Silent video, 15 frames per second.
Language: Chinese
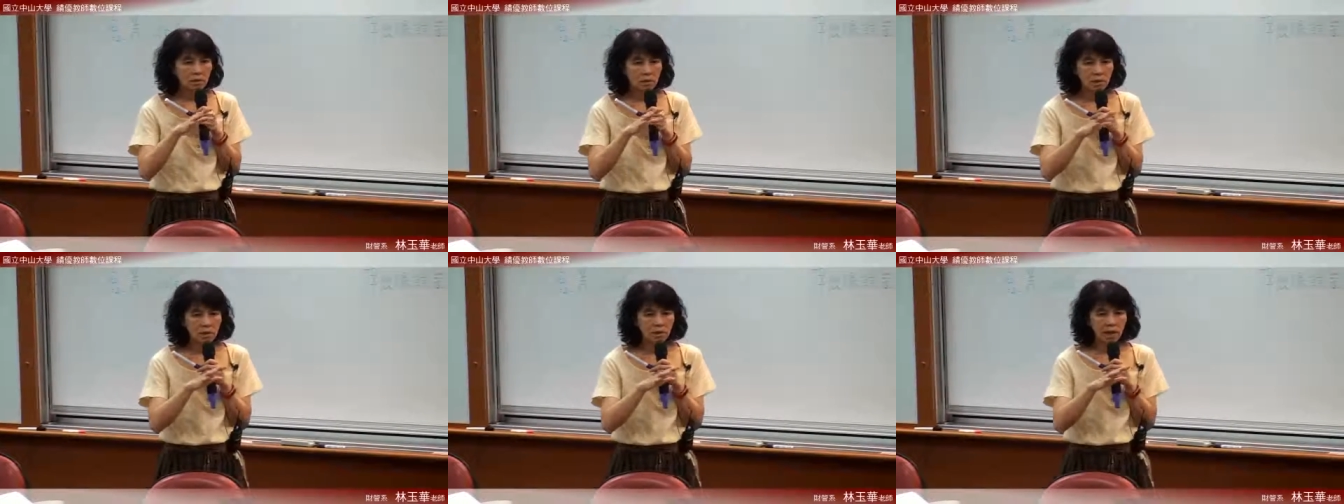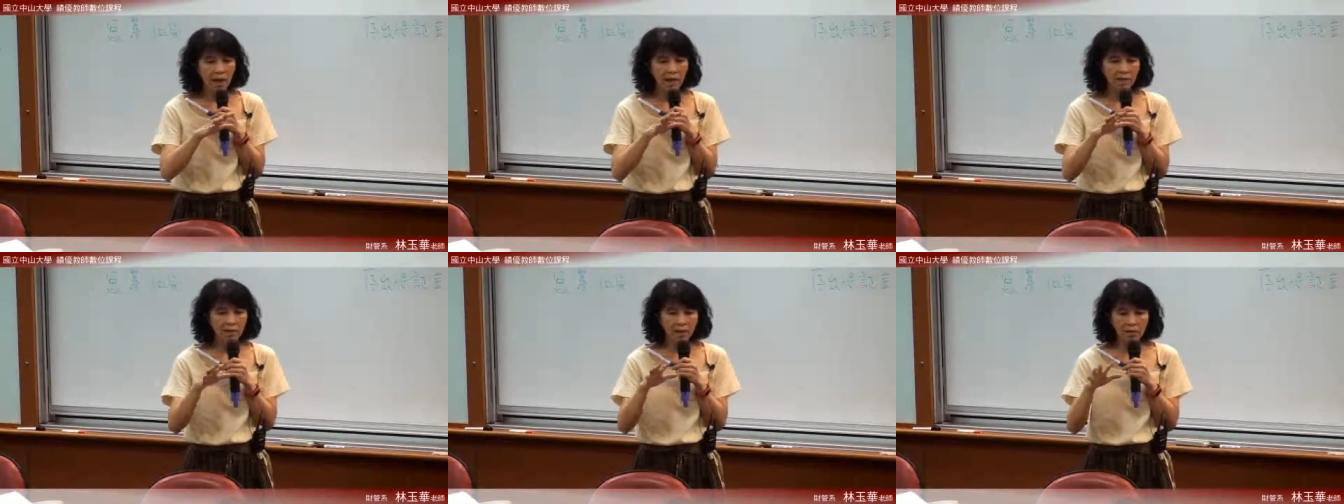一
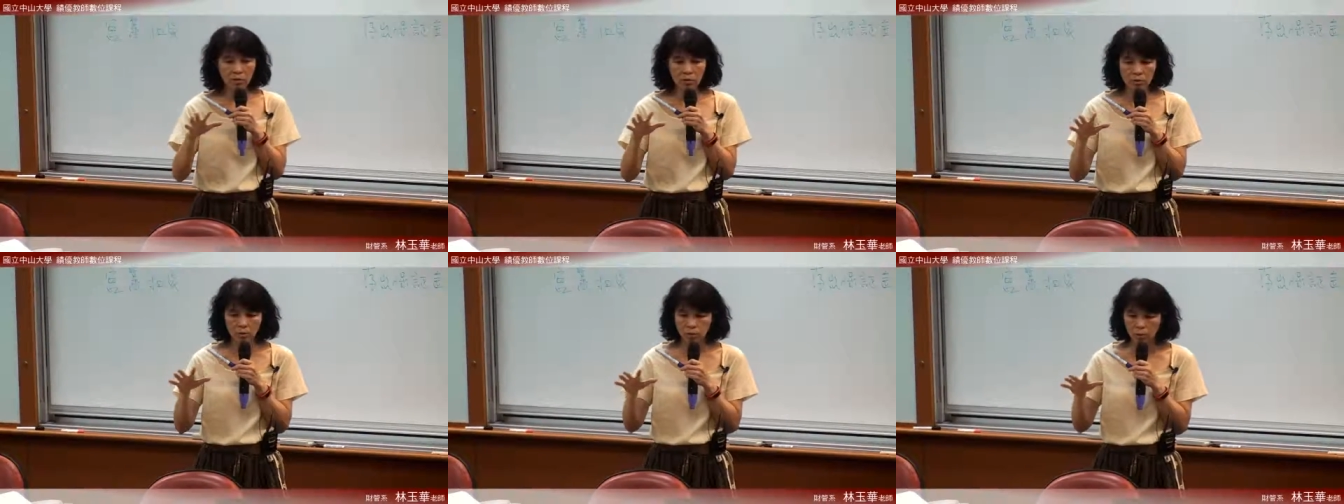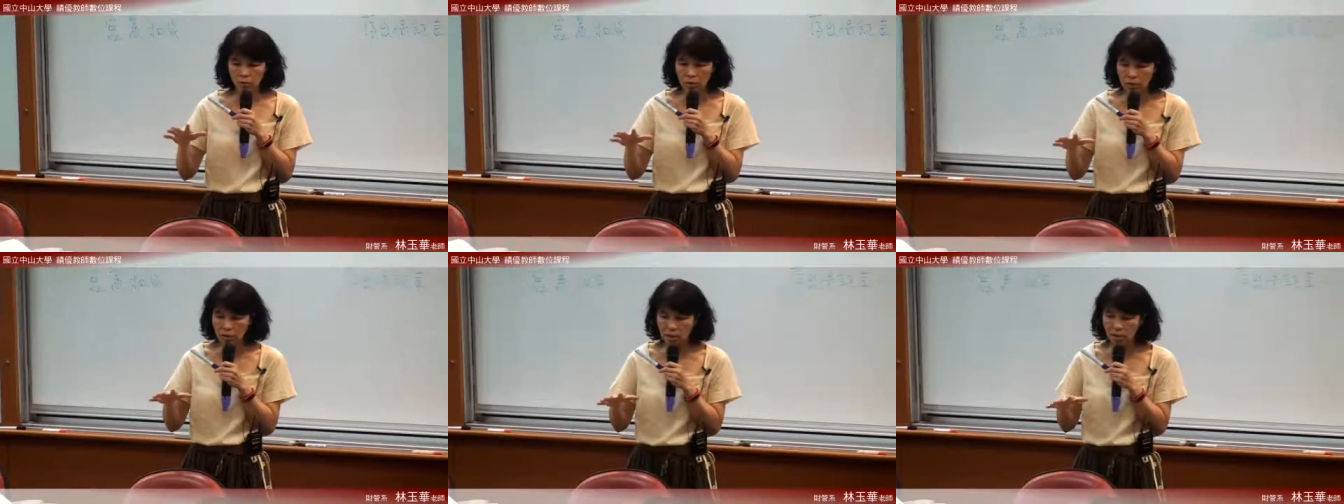他当时候
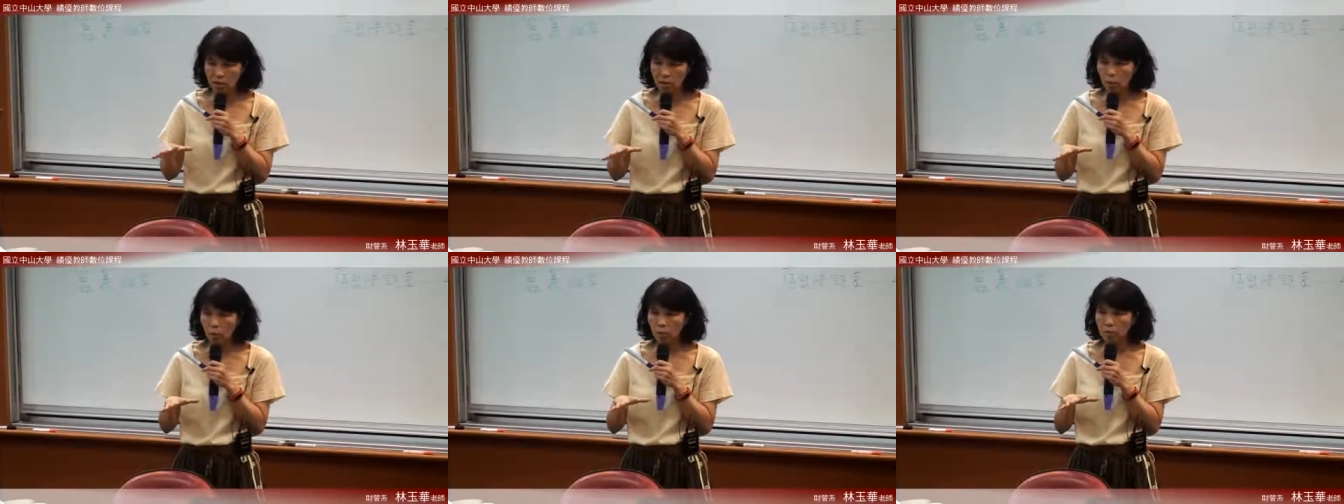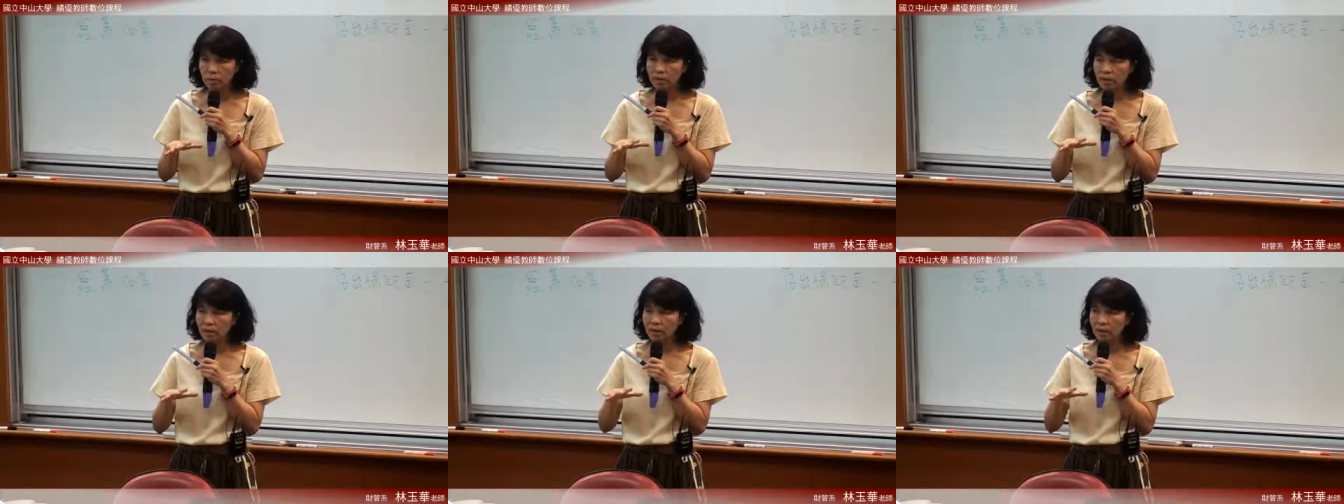租的这个空
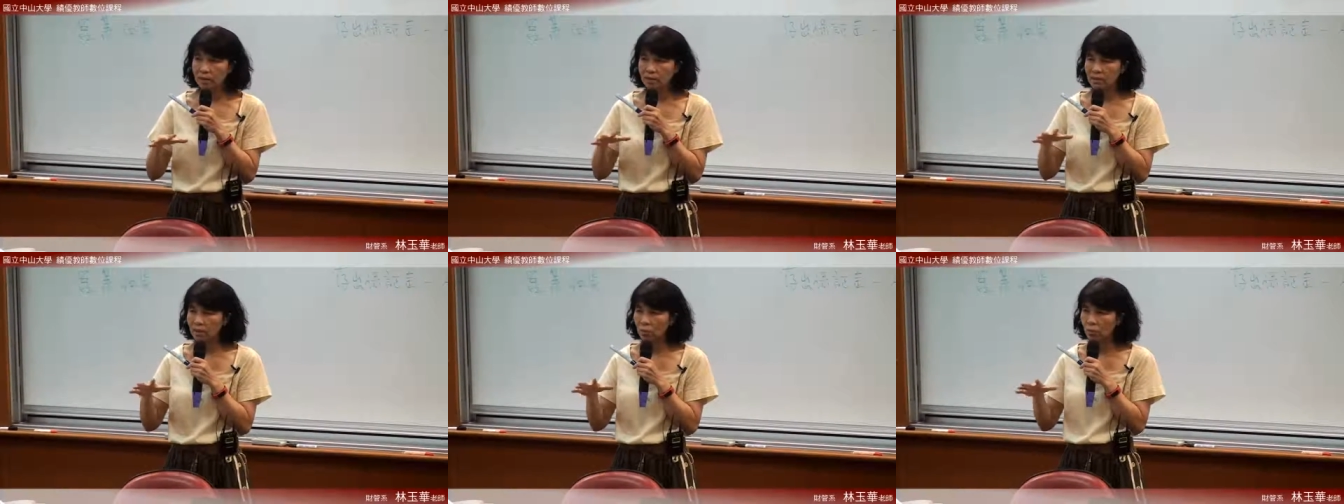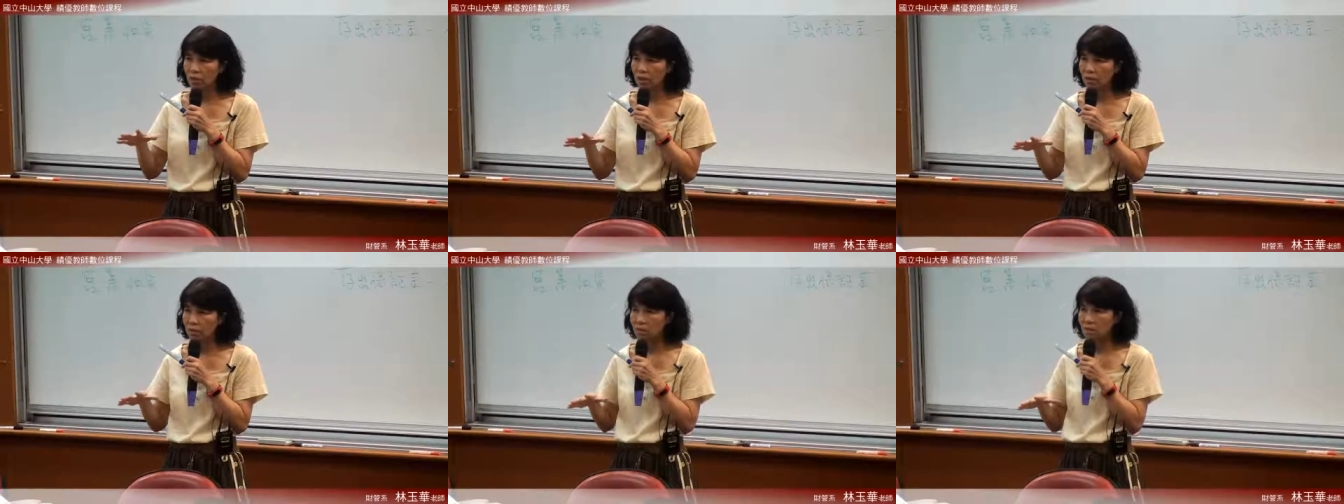间啊，这个
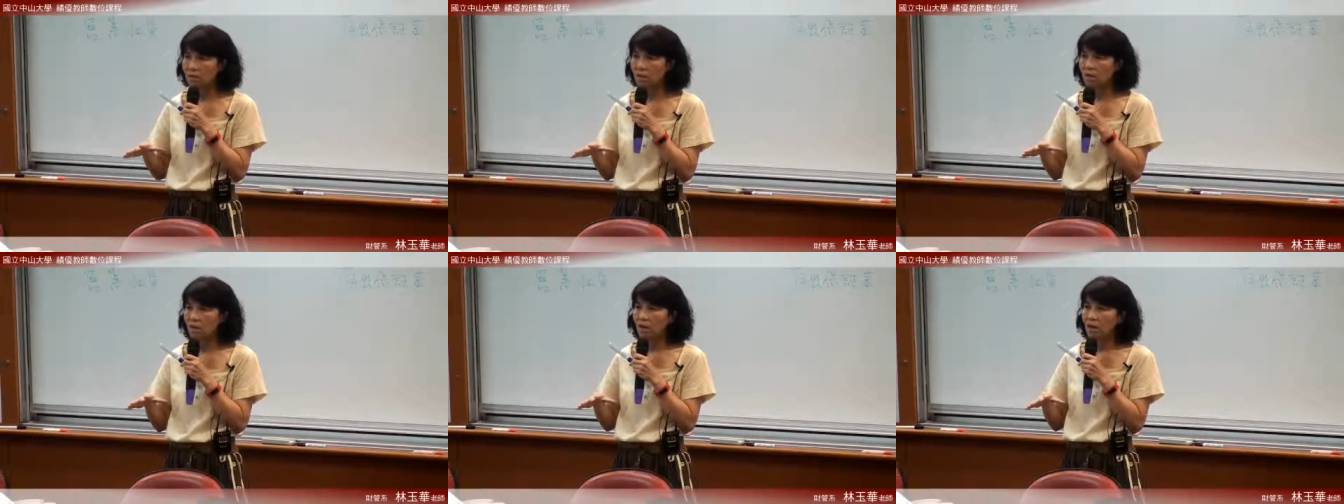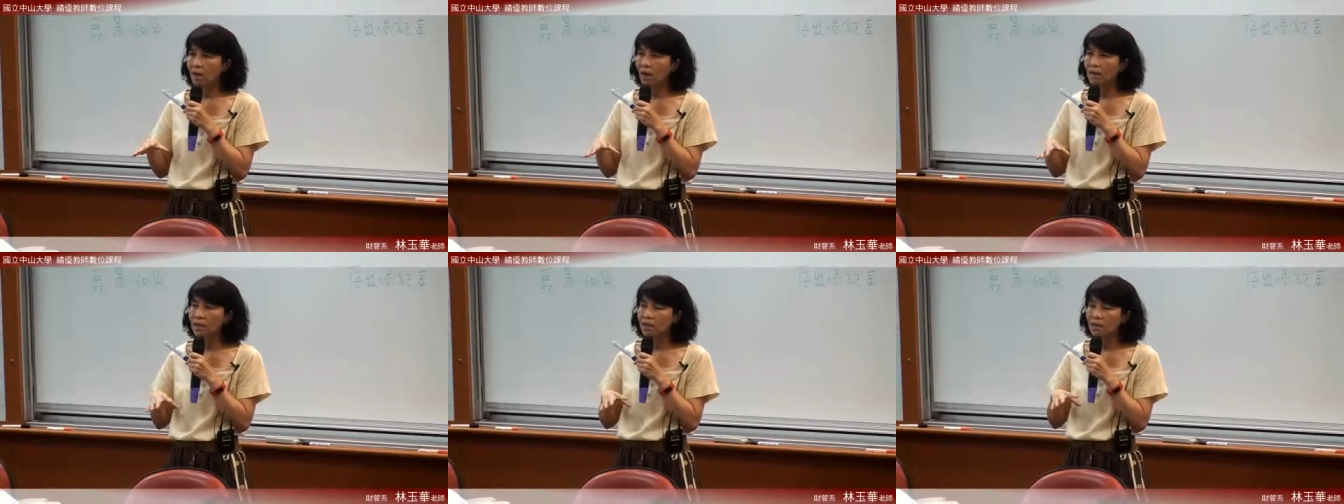位置，他